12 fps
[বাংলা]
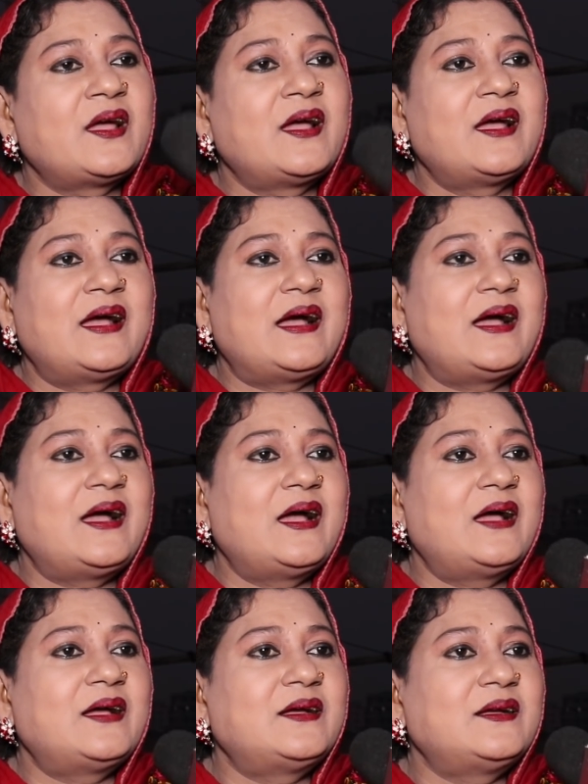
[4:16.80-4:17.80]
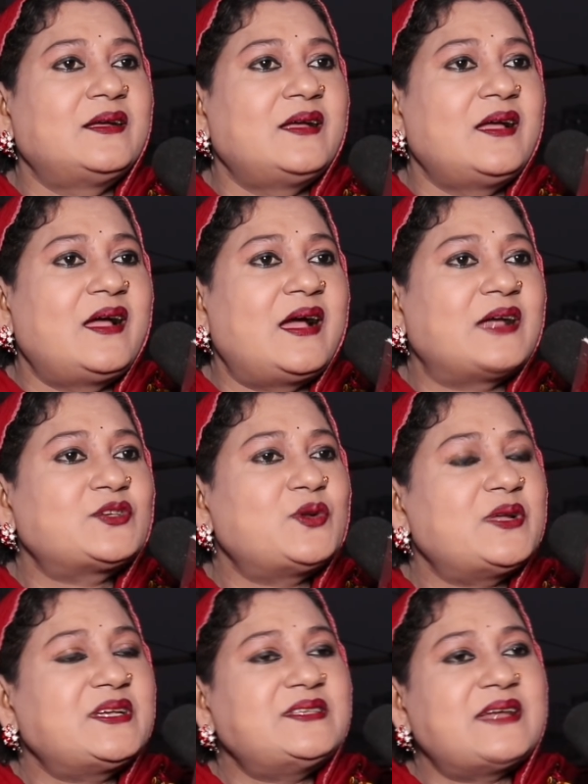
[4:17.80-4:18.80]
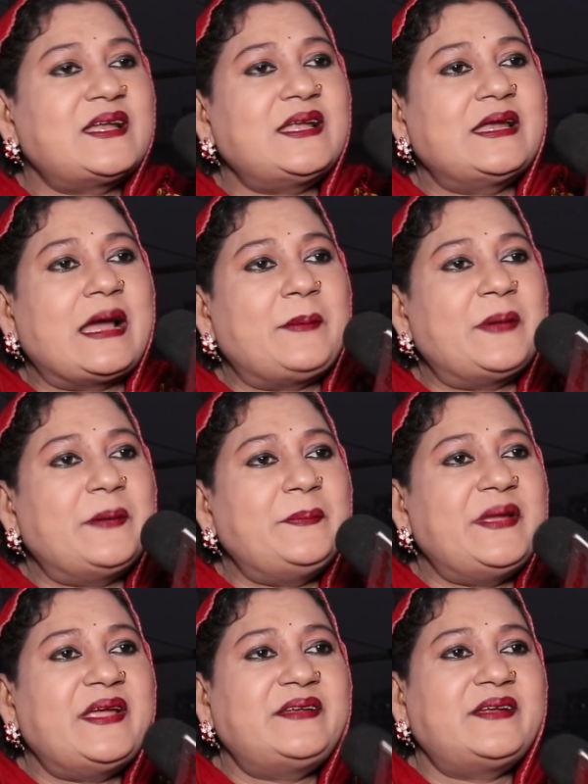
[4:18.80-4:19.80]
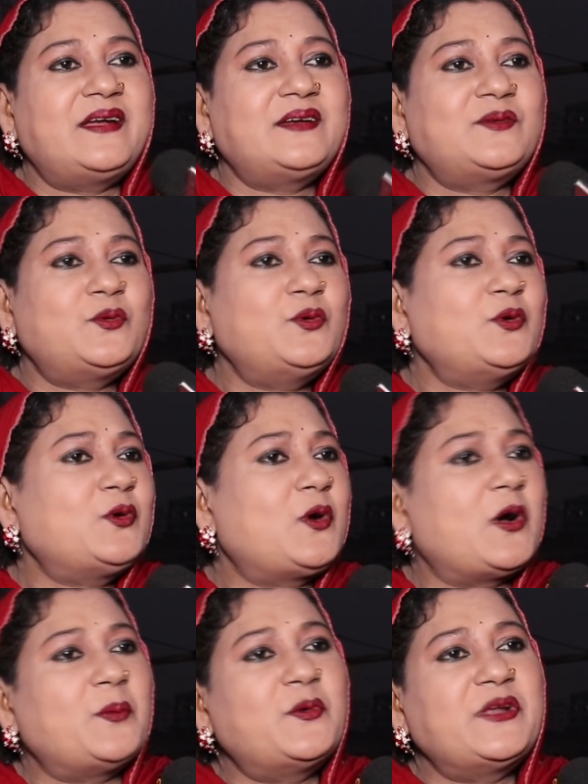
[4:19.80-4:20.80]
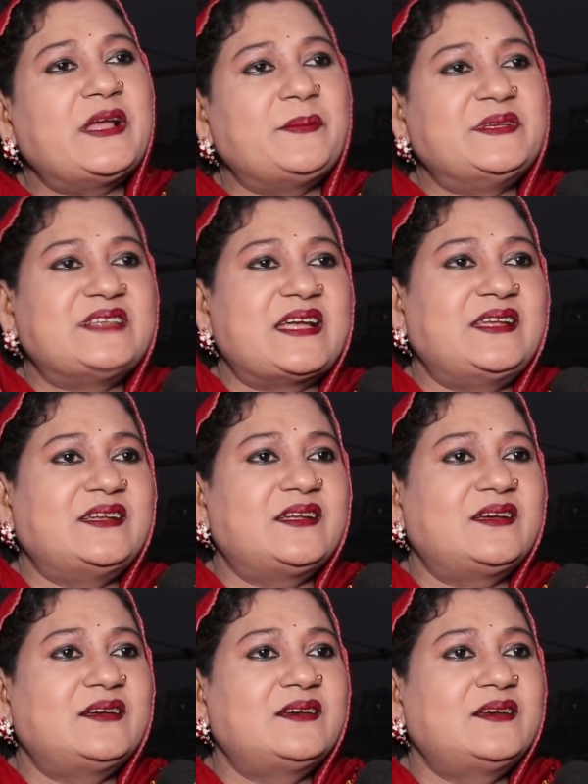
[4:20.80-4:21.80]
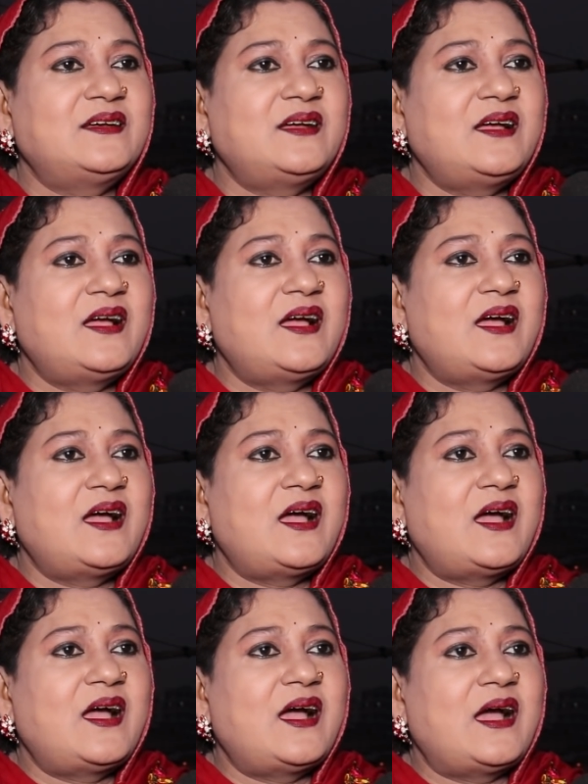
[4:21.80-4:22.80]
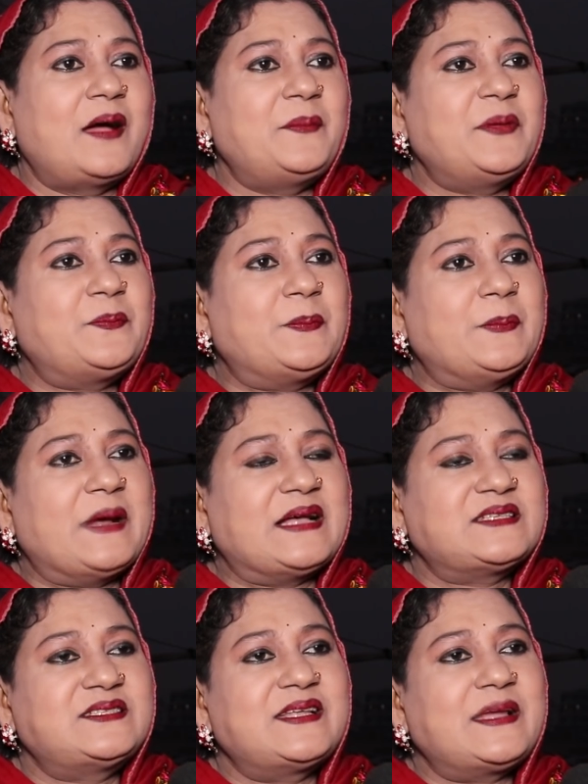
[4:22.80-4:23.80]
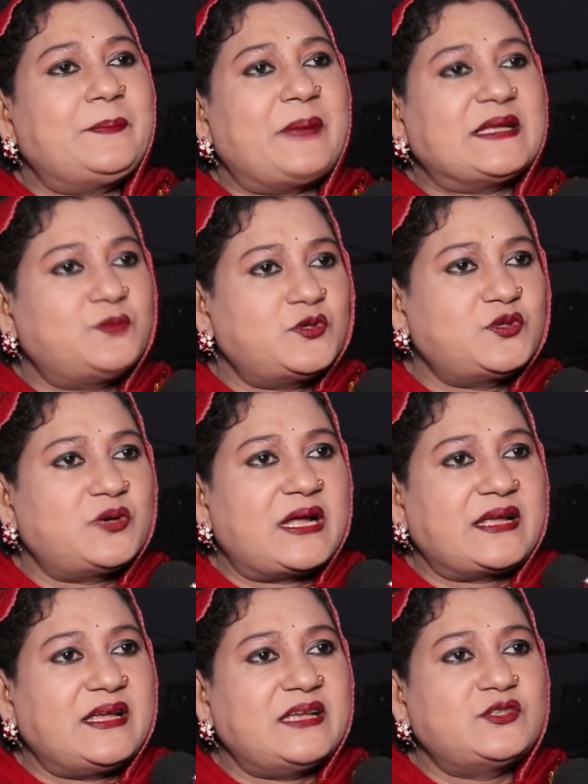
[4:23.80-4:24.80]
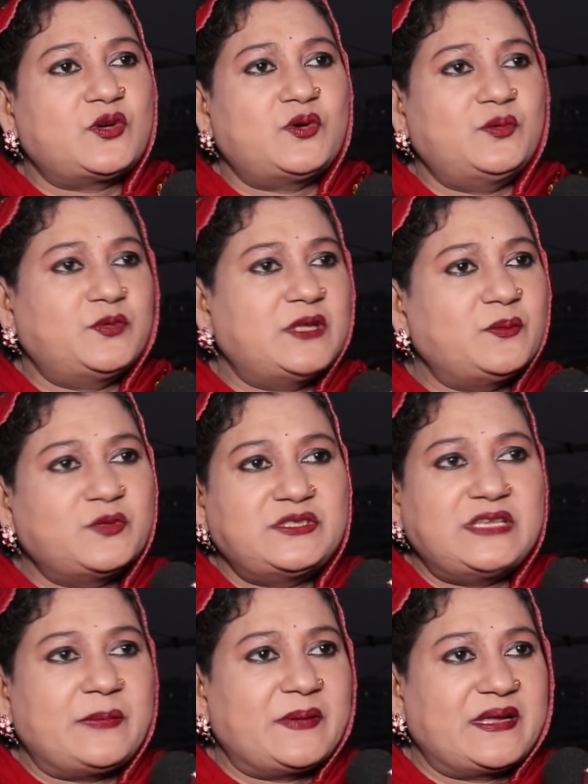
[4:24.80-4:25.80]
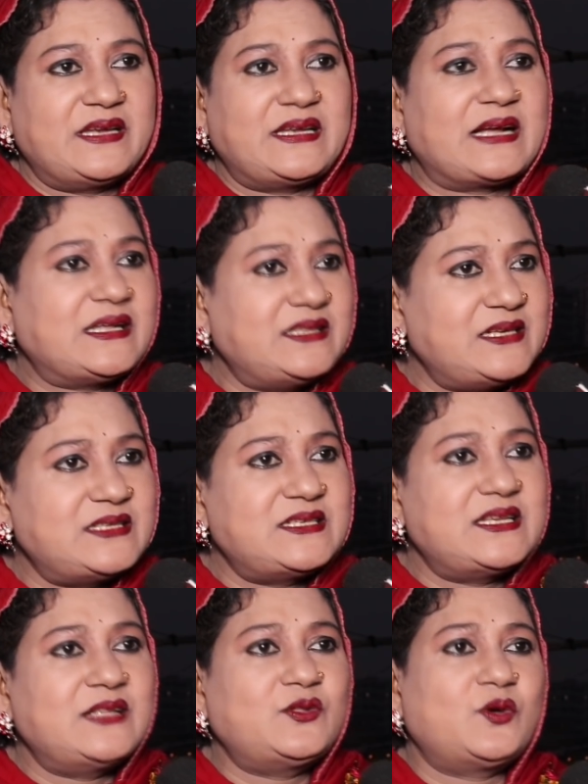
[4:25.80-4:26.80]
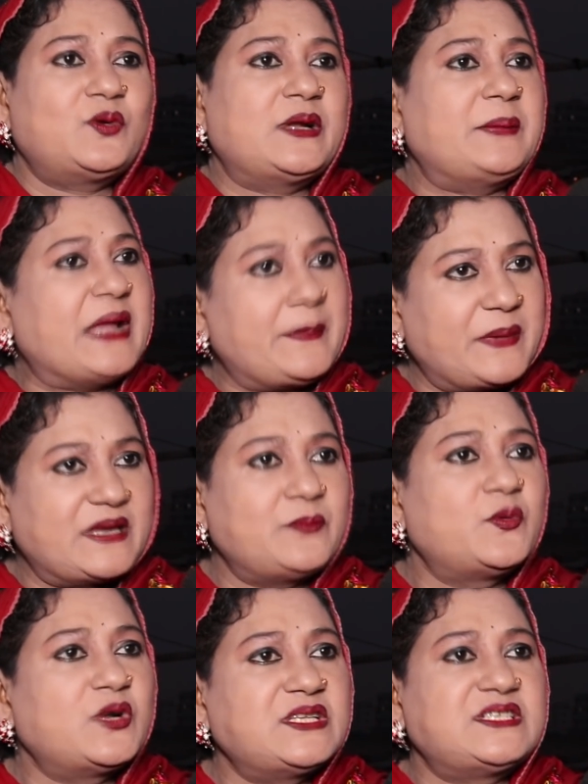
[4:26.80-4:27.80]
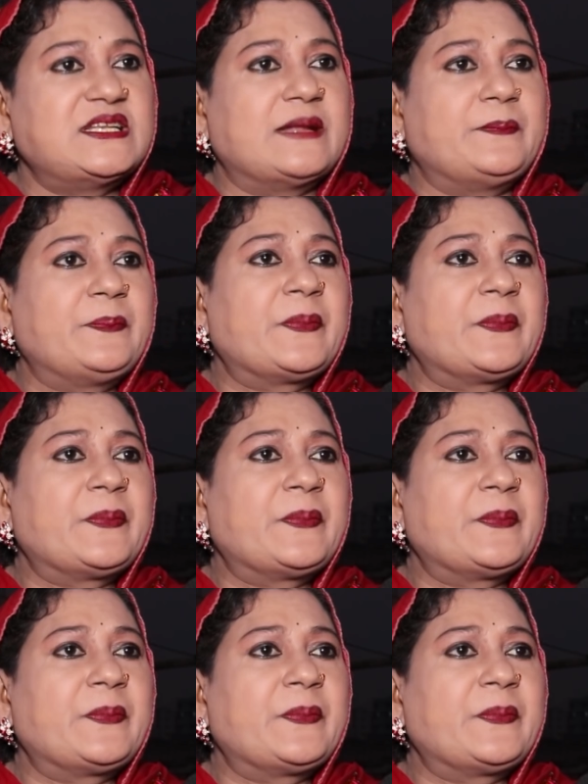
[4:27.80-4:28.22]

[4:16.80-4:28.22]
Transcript: একসাথে থাকেন না আসলে কি জানেন আমার মেয়েটার কোনো খবরই আমি জানি না আমি আজ থেকে পাঁচ বছর আগে যখন প্রধানমন্ত্রী আমাকে টাকা দিয়েছিলেন তখন আমি আপাকে বলেছিলাম